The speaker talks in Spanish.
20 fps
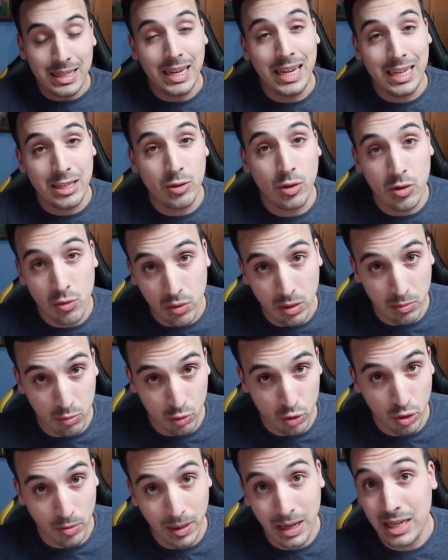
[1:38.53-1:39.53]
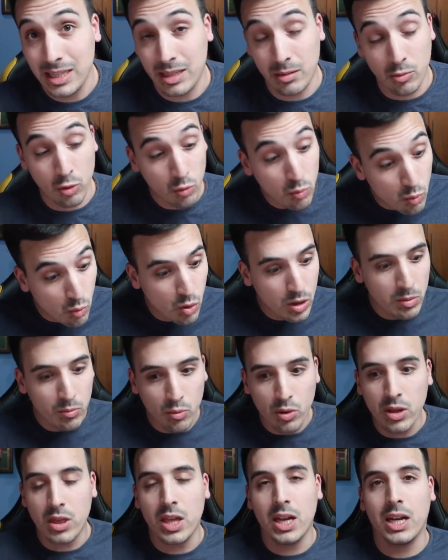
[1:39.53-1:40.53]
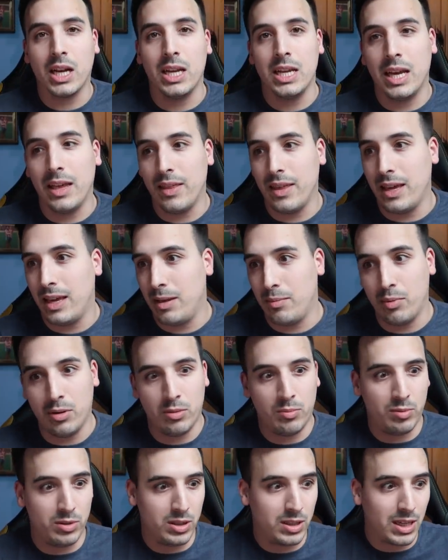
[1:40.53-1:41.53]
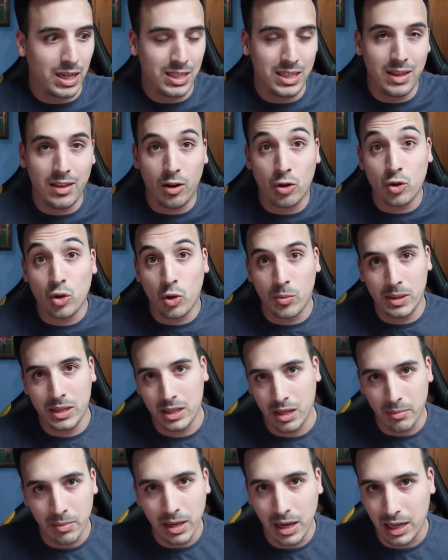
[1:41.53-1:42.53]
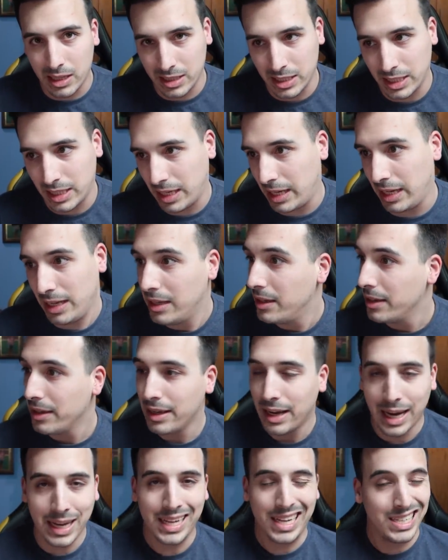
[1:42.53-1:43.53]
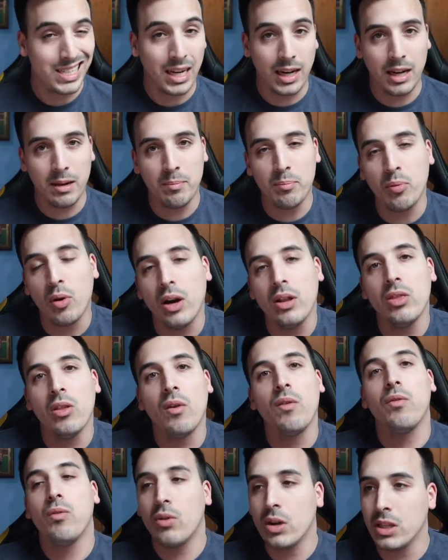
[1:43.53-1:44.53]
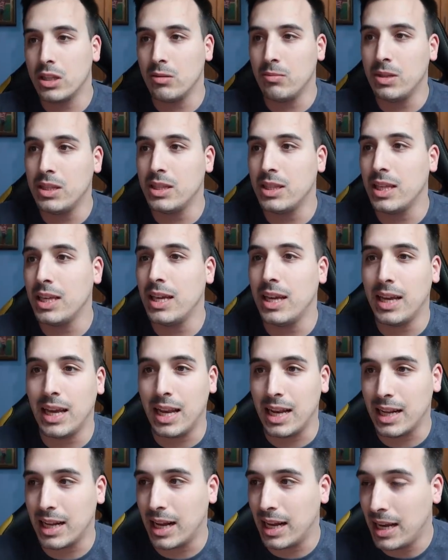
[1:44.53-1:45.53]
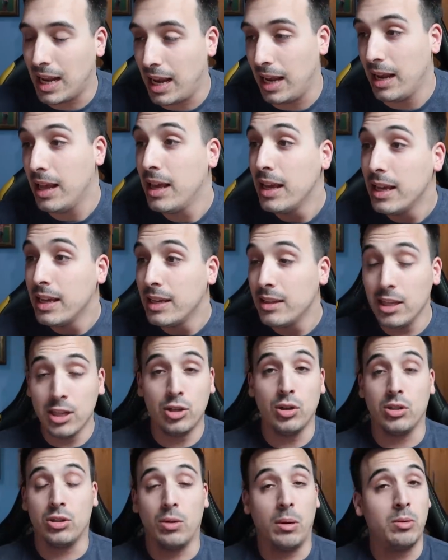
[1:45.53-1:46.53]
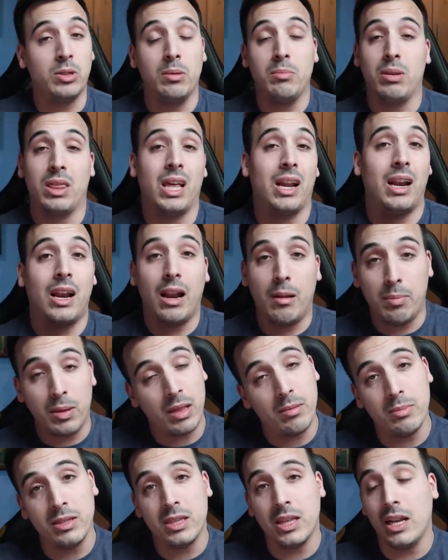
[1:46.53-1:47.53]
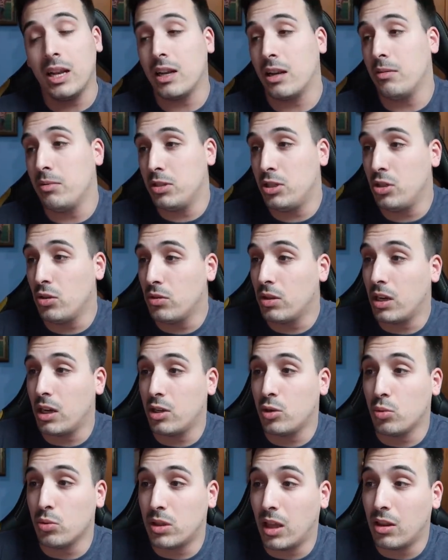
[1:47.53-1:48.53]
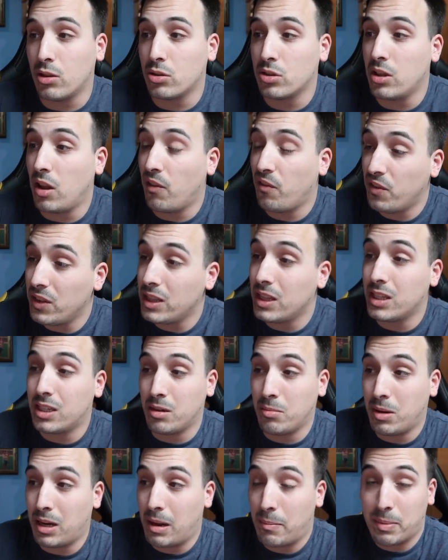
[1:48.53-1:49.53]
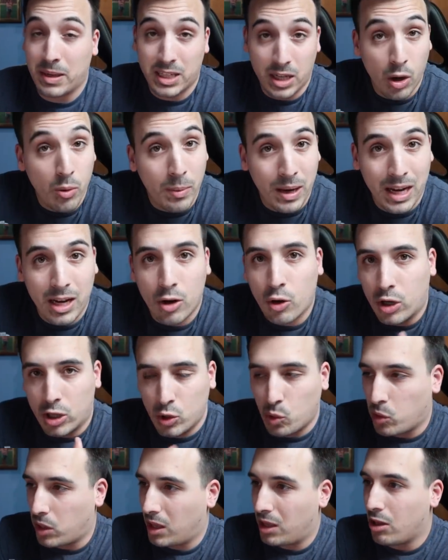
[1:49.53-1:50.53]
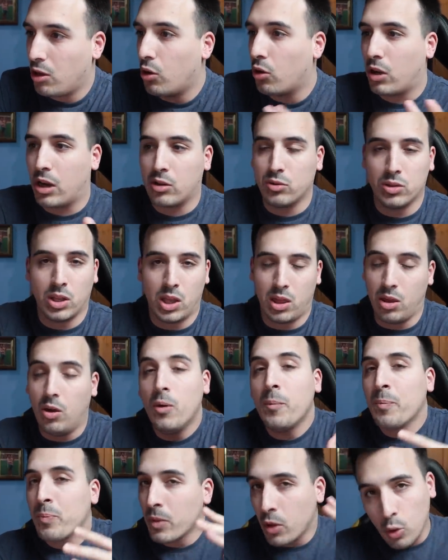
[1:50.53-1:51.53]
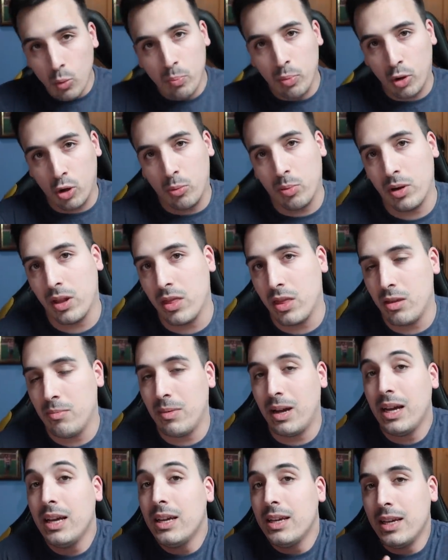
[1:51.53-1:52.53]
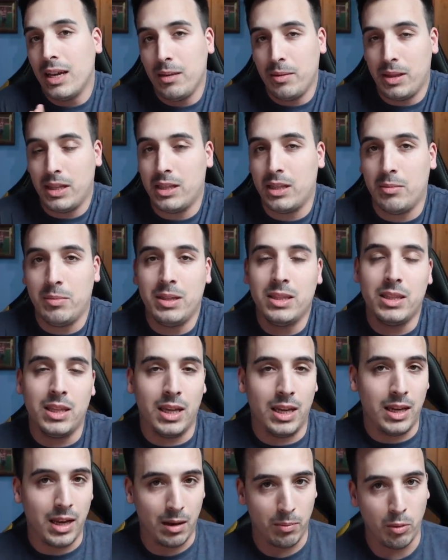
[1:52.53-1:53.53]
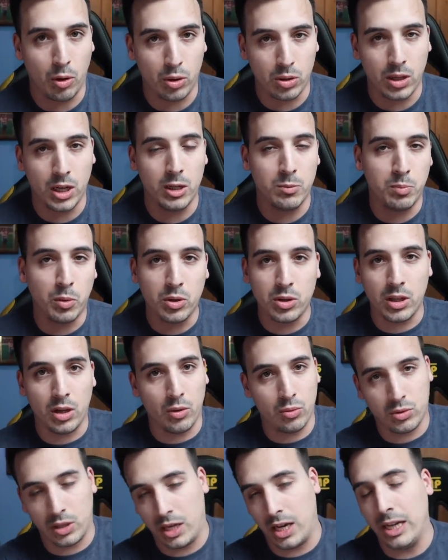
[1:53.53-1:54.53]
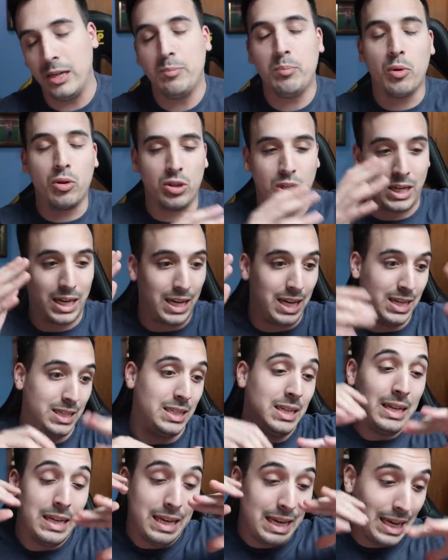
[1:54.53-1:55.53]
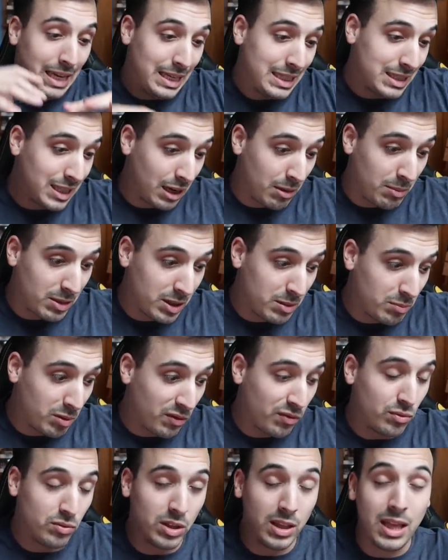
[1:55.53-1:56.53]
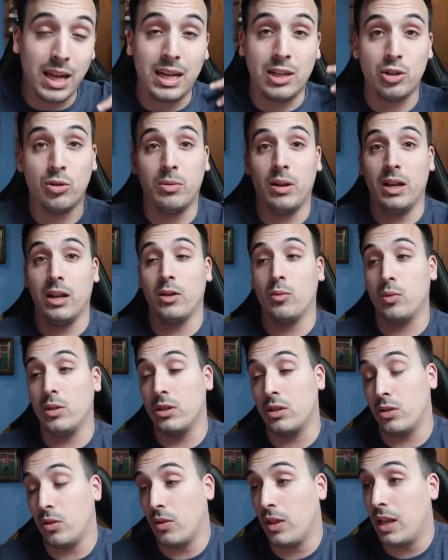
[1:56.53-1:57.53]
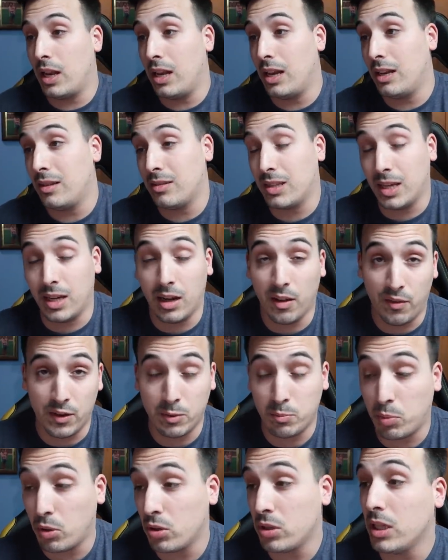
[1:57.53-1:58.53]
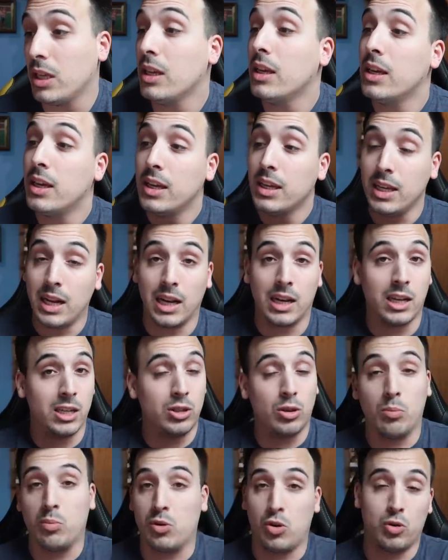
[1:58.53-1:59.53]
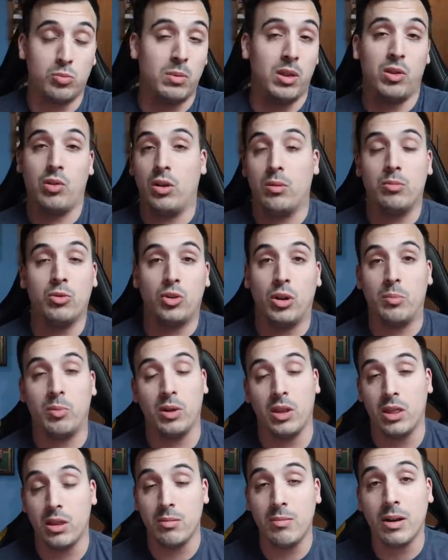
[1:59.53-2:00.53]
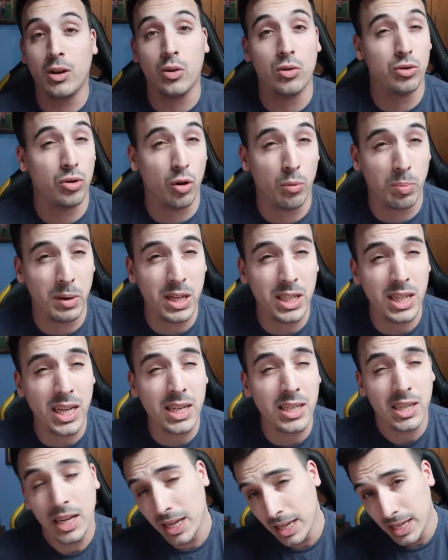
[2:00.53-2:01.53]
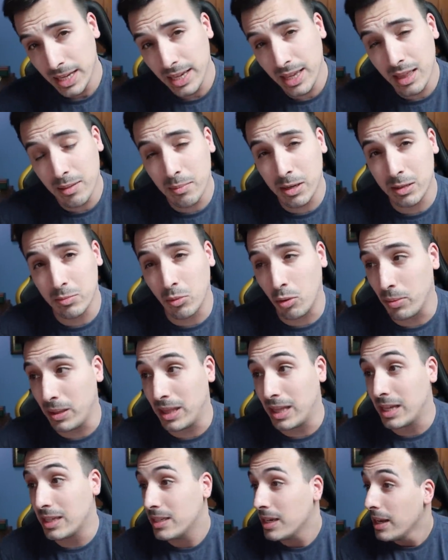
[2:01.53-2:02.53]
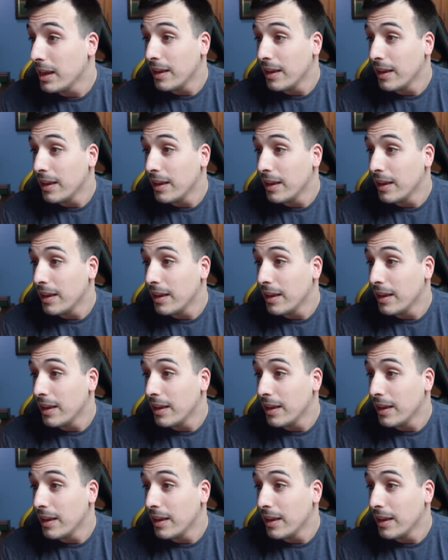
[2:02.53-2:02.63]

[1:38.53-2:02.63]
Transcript: eso ayuda mucho, ¿vale? Estamos muy, muy cerca ya de, bueno, pues casi de los 90.000, así que hay que seguir empujando fuertemente el canal. Dicho esto, vamos a empezar rápidamente la revisión de resultados del fin de semana pasado, ¿vale? Lo que sucedió, lo que aconteció, un poco por encima. Evidentemente, el blog del Sporting lo tenéis por si queréis entrar más en profundidad sobre el encuentro del Tenerife Sporting. Y el resto, pues los mencionamos ahora por encima con sorpresas y demás movidas.